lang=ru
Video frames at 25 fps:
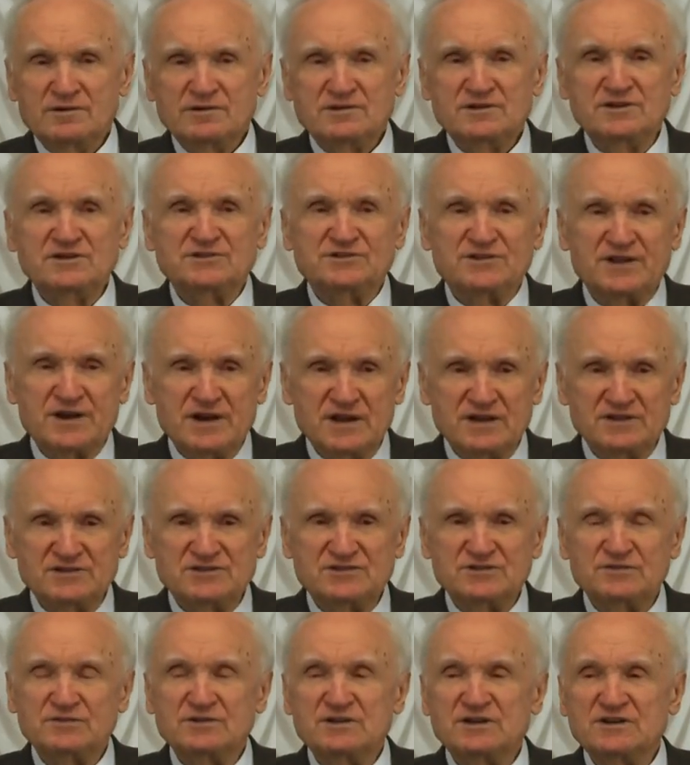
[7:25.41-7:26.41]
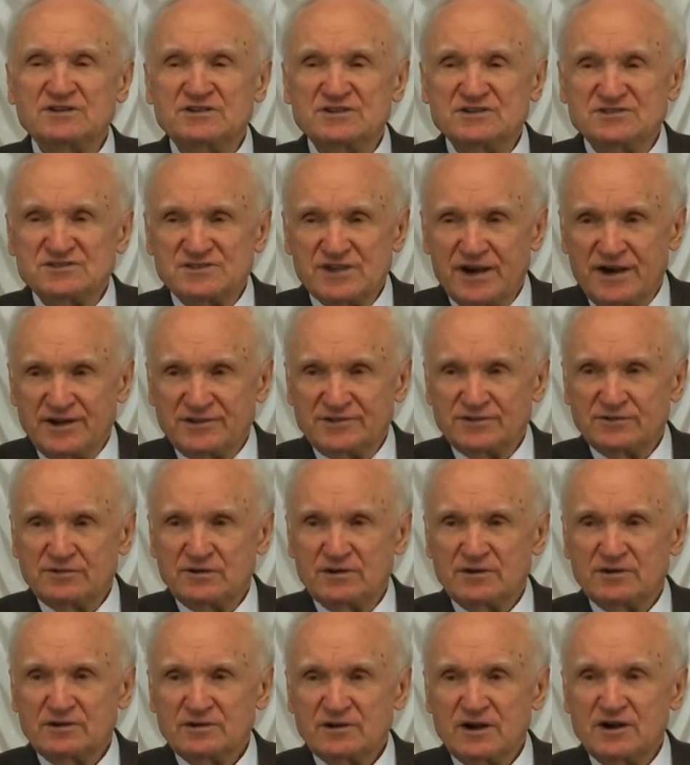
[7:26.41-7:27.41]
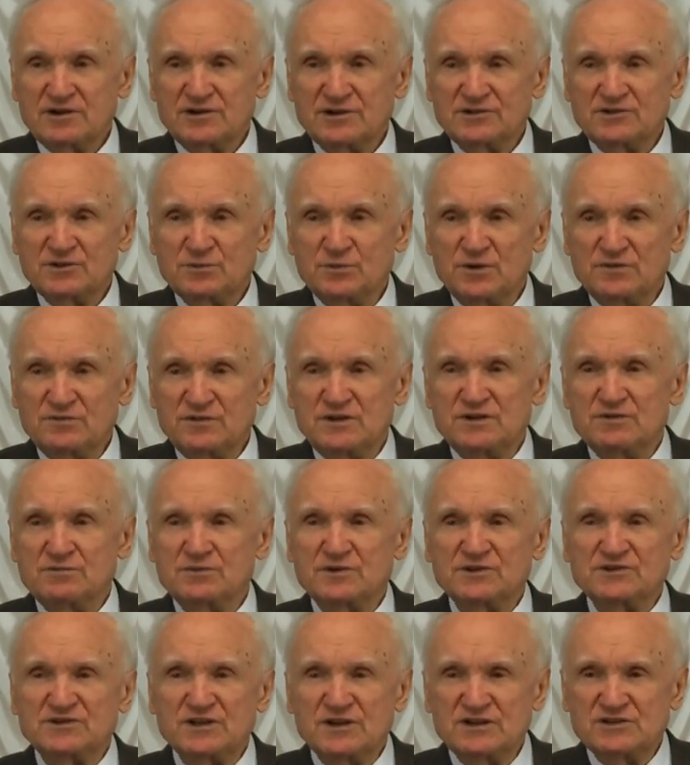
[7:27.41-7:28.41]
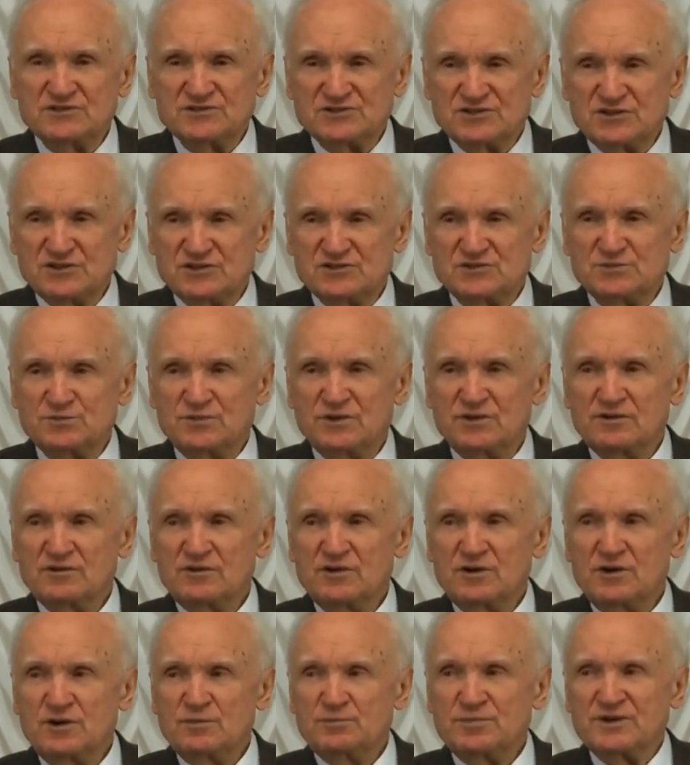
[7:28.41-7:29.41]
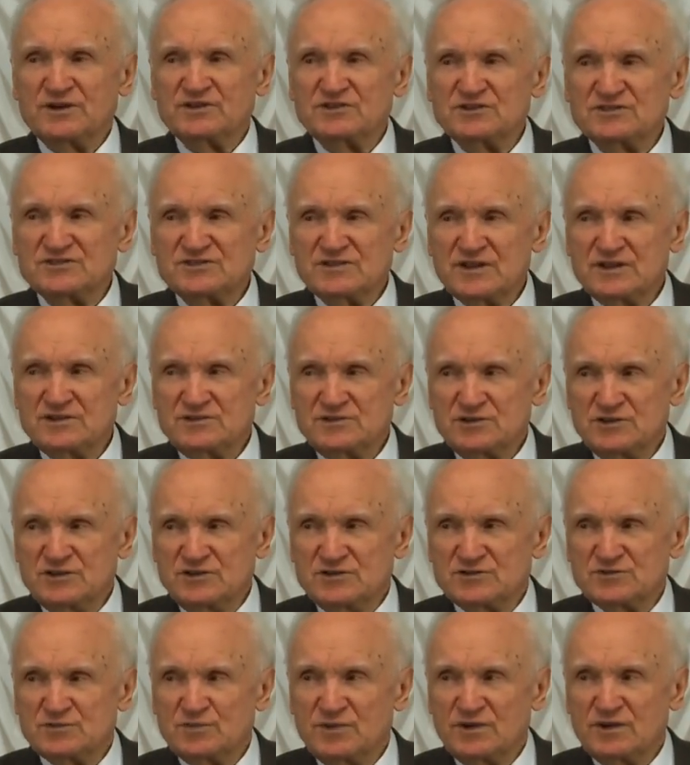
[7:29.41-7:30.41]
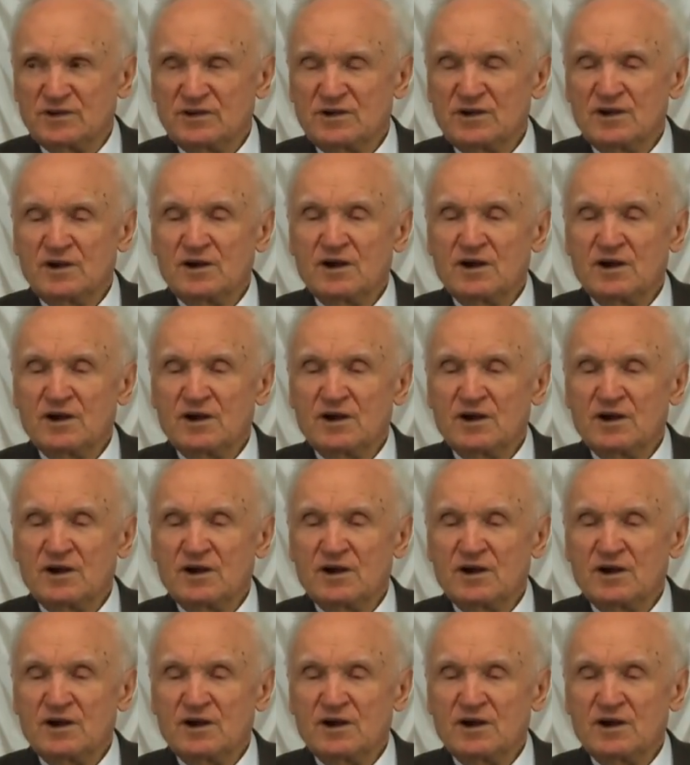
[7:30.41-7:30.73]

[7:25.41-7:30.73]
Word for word: не третьего, не десятого, как это мы видим в католицизме, протестантизме,